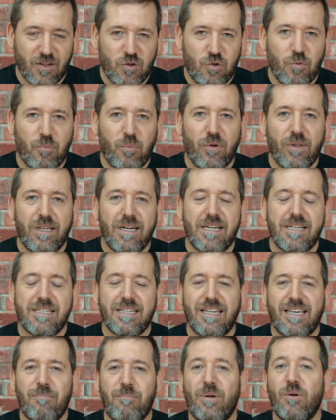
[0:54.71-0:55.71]
tú
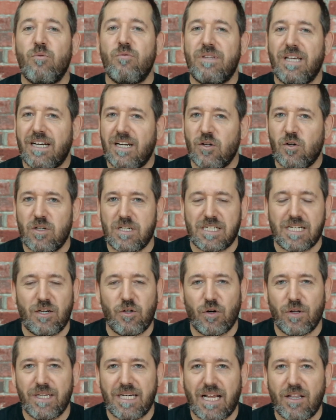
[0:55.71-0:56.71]
pudieras eh, preguntarle cosas al
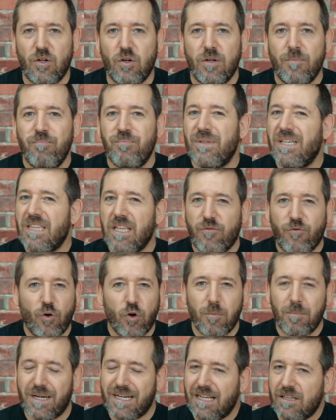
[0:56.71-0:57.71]
ordenador y de
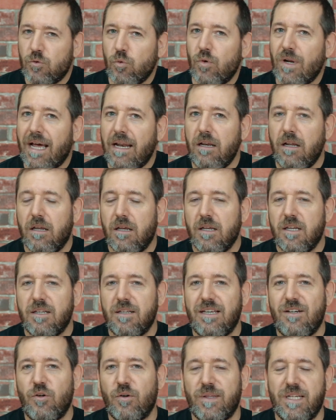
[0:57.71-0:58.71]
forma natural
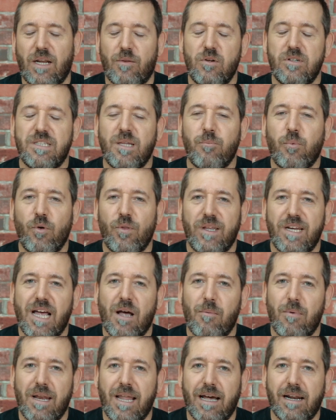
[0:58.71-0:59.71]
el ordenador te pudiera
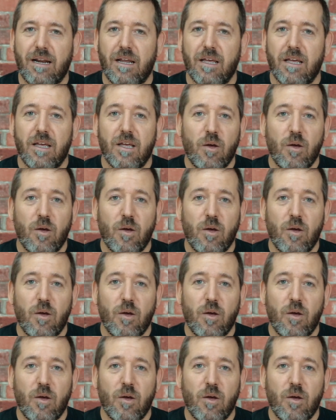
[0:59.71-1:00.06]
hablar.